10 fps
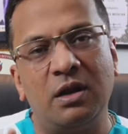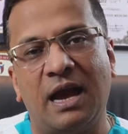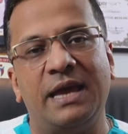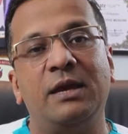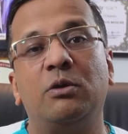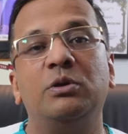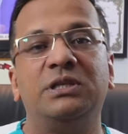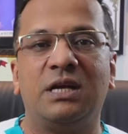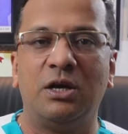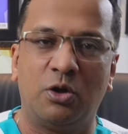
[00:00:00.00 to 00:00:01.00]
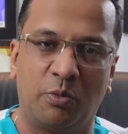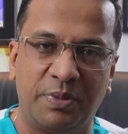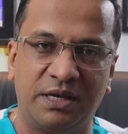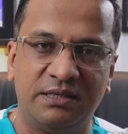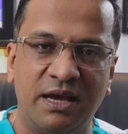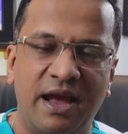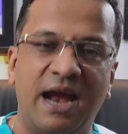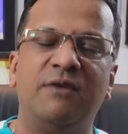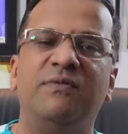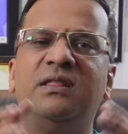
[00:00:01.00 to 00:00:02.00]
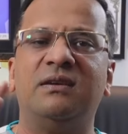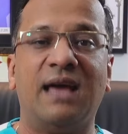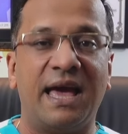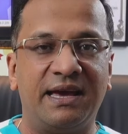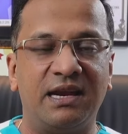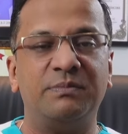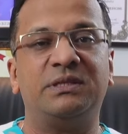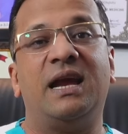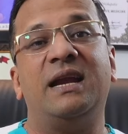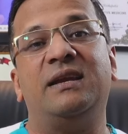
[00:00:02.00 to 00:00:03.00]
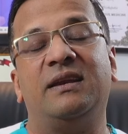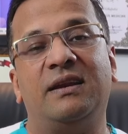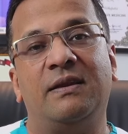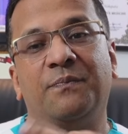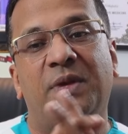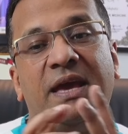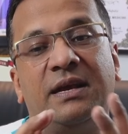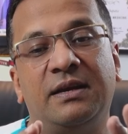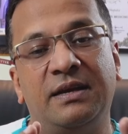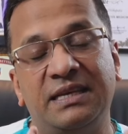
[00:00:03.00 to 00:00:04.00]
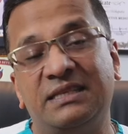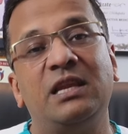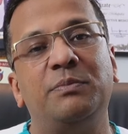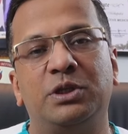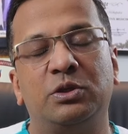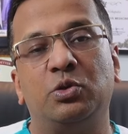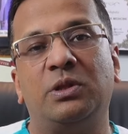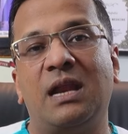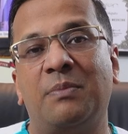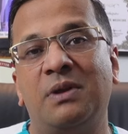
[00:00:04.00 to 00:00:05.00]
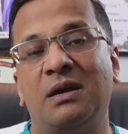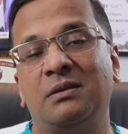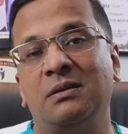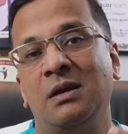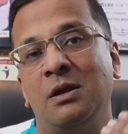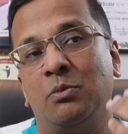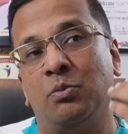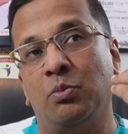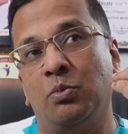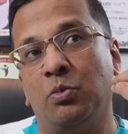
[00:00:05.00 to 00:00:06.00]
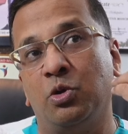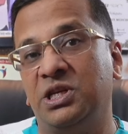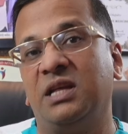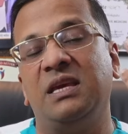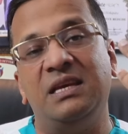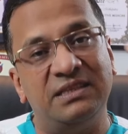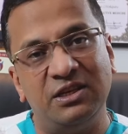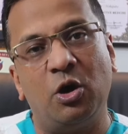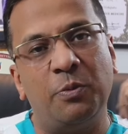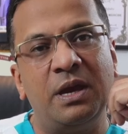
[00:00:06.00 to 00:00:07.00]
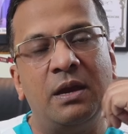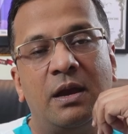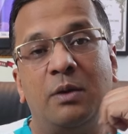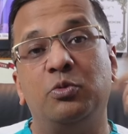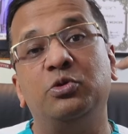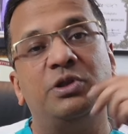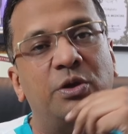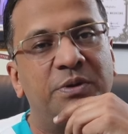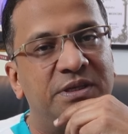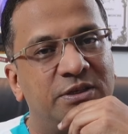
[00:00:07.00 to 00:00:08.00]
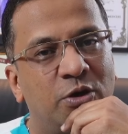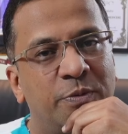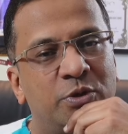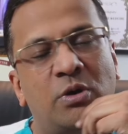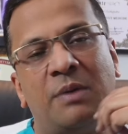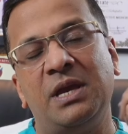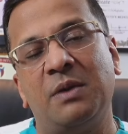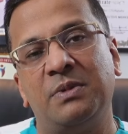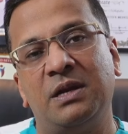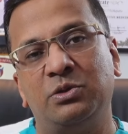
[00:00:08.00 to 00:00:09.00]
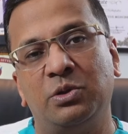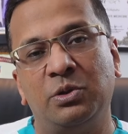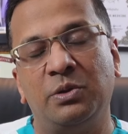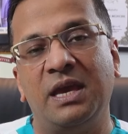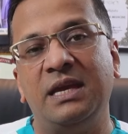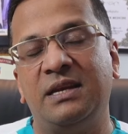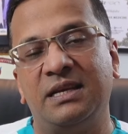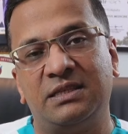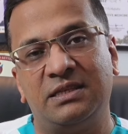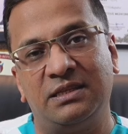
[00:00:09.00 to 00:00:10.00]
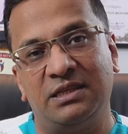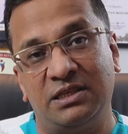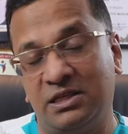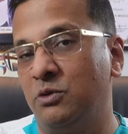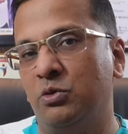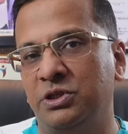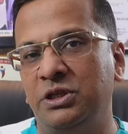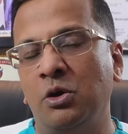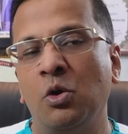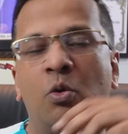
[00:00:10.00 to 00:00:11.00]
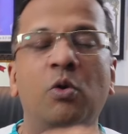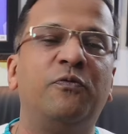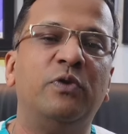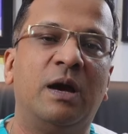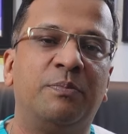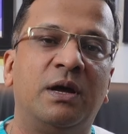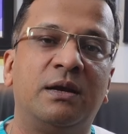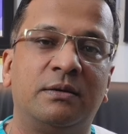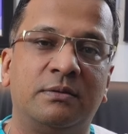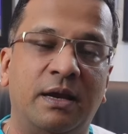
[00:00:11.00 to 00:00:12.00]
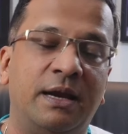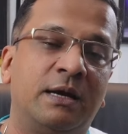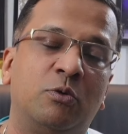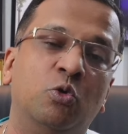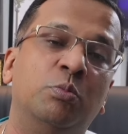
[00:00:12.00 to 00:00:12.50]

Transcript: gynecological topics and with diagrams and eh, description so that আপনার বোঝাতে ইজি হবে বুঝতেও ইজি হবে সো আমি আপনার জন্য এই টেস্টটা চেষ্টা করছি হোপফুলি আপনার এটা খুব